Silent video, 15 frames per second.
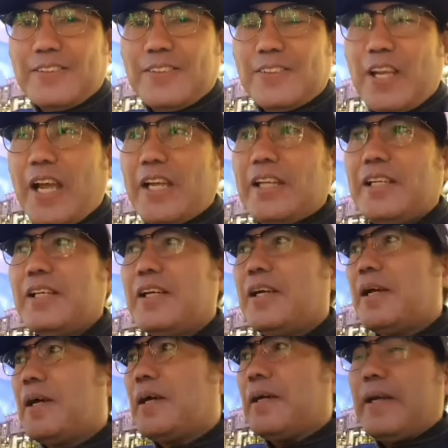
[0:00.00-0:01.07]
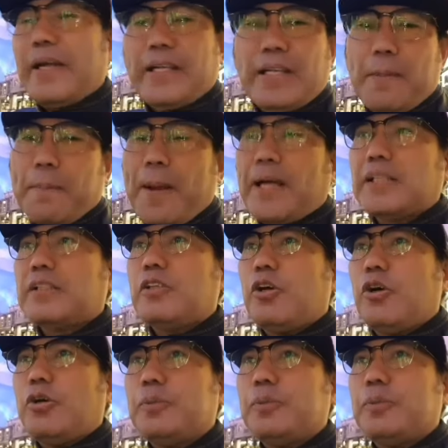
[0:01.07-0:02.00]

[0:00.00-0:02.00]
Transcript: Okay? And uh, pangatlo,